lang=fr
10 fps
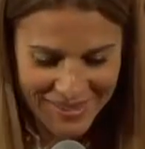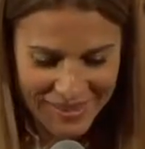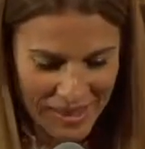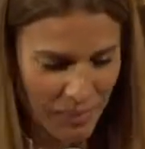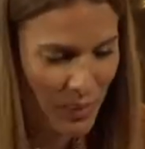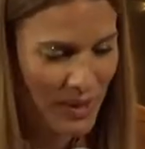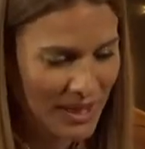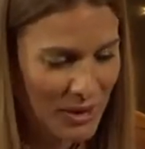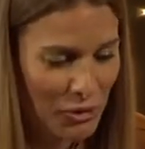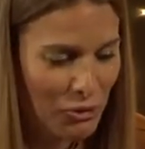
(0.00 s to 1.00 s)
Et puis
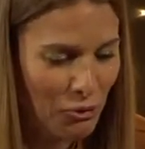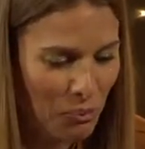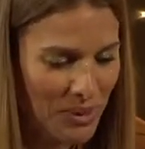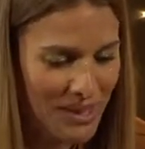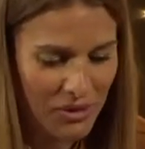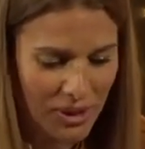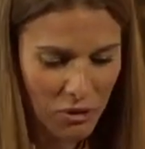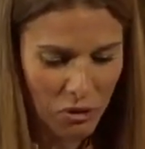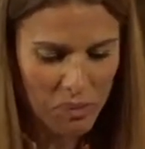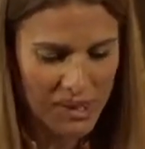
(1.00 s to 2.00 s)
je suis tombée sur un
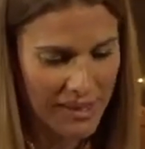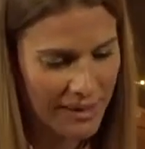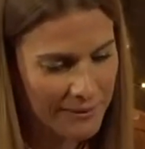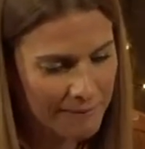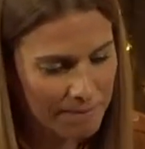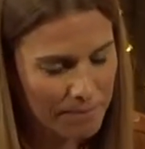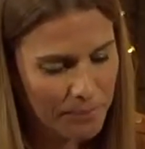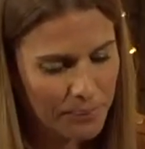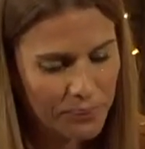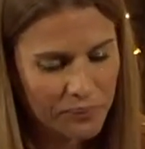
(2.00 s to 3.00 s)
truc bizarre.
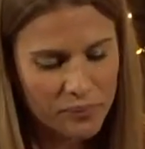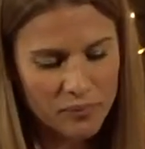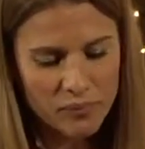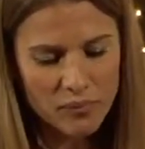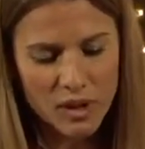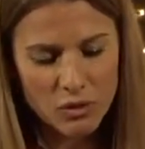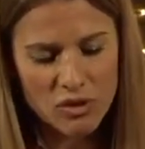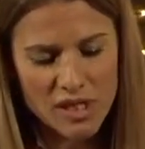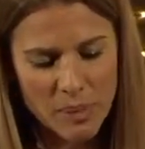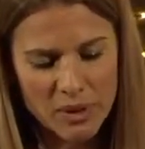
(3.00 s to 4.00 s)
Donc
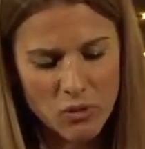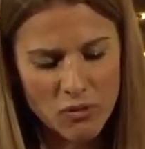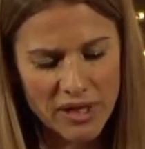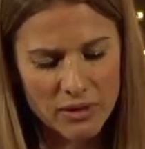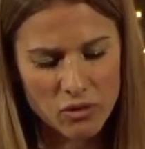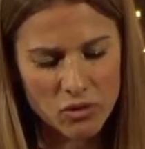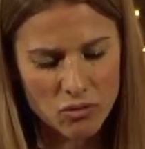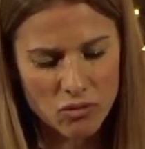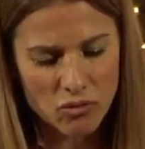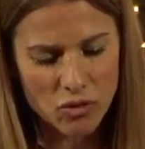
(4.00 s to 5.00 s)
j'ai pas trop fait attention.
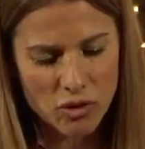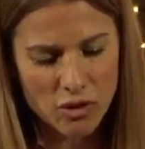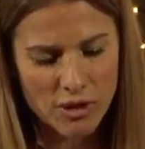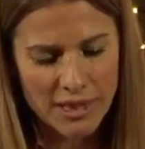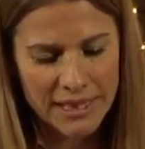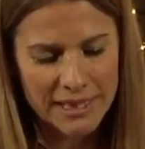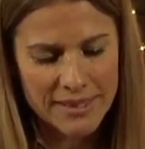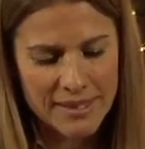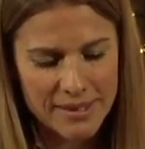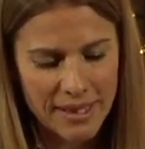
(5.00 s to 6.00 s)

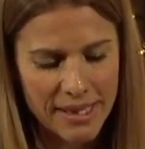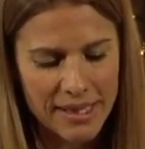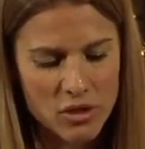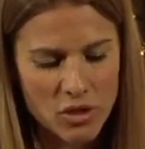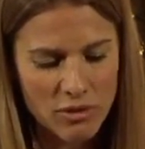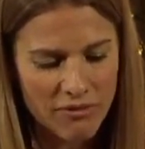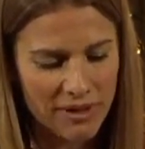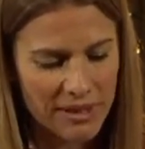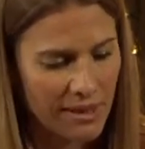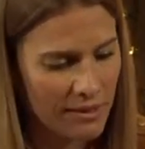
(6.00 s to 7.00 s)
C'était Exode
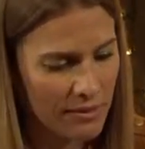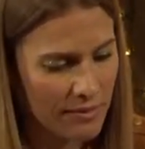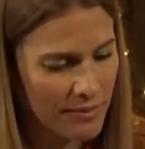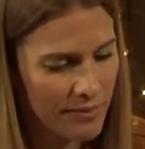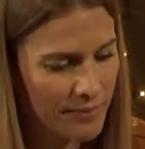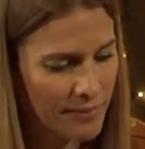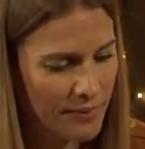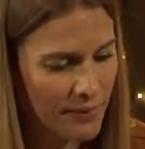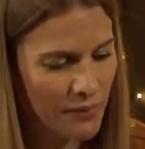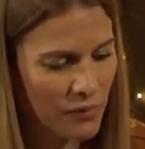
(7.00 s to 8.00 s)
21.
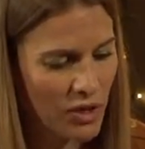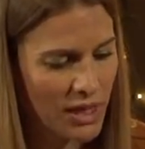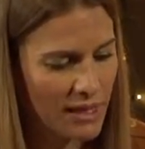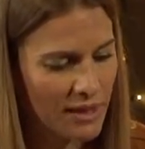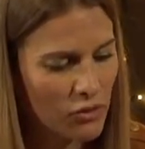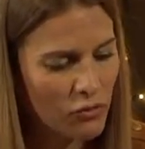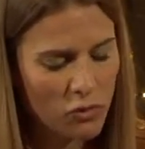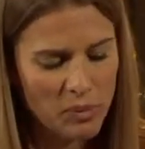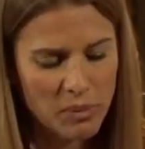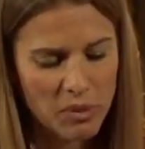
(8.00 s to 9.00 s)
Vous regardez dans vos
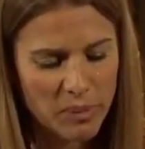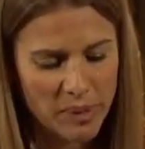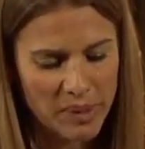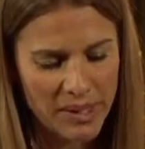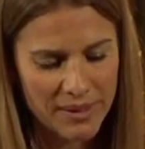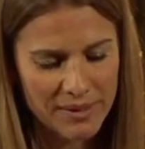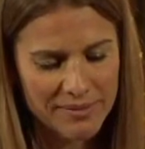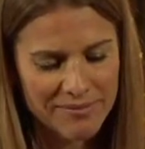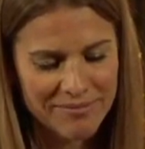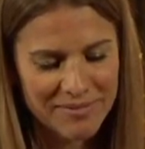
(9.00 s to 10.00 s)
Bibles en papier,
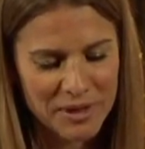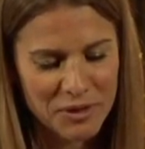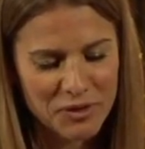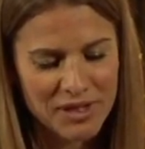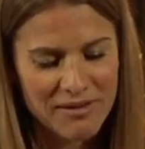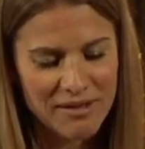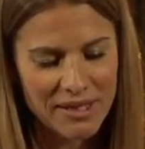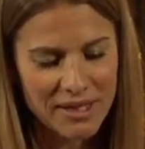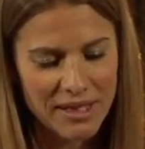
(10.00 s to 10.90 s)
si vous en avez.